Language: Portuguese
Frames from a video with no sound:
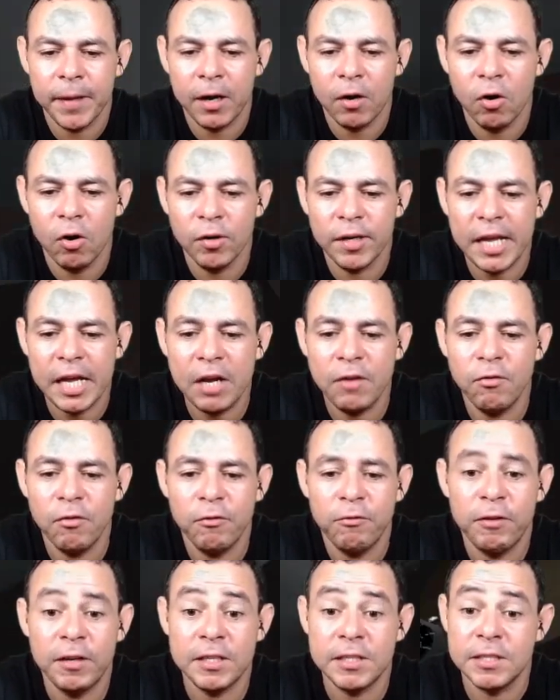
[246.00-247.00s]
Agora o que, é que eu vou
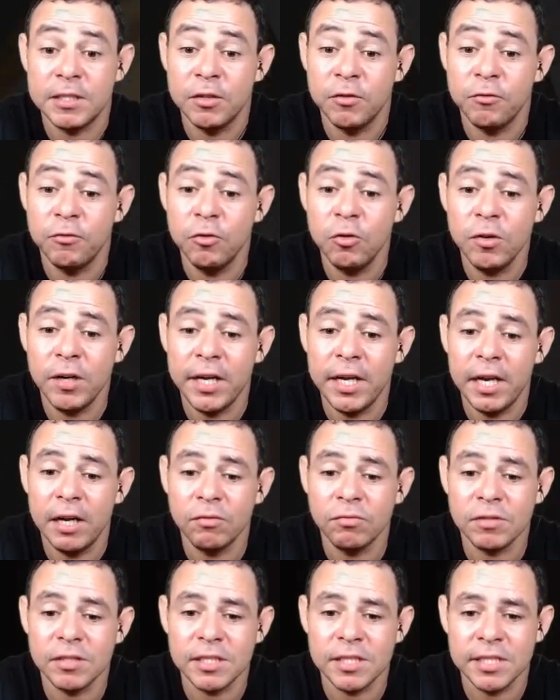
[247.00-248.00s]
fazer? Eu vou criar
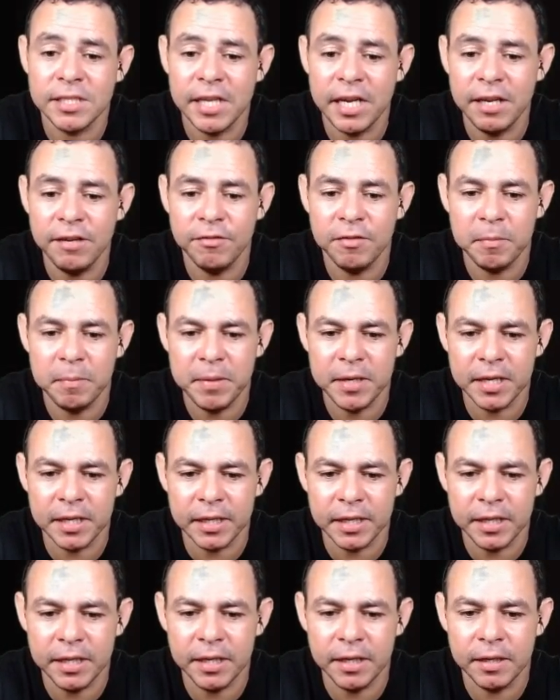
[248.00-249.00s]
um save bem
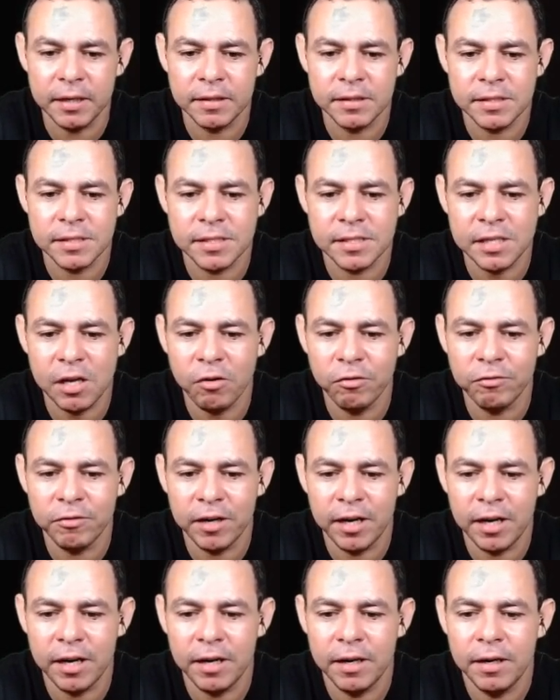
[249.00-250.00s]
aqui,
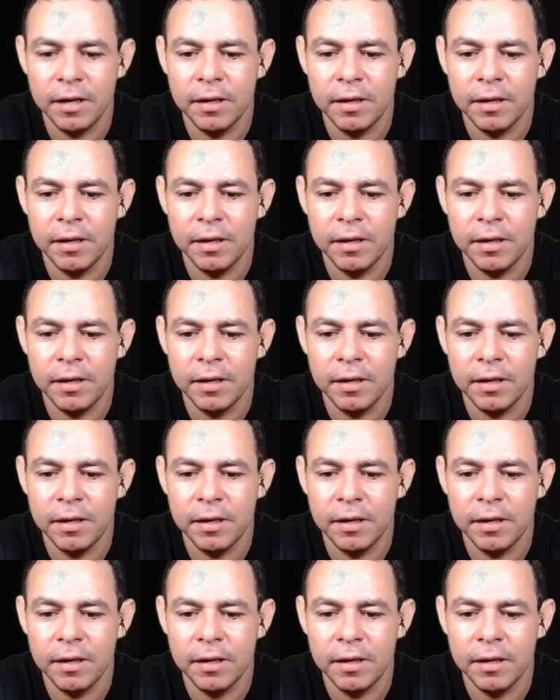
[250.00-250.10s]
salvar.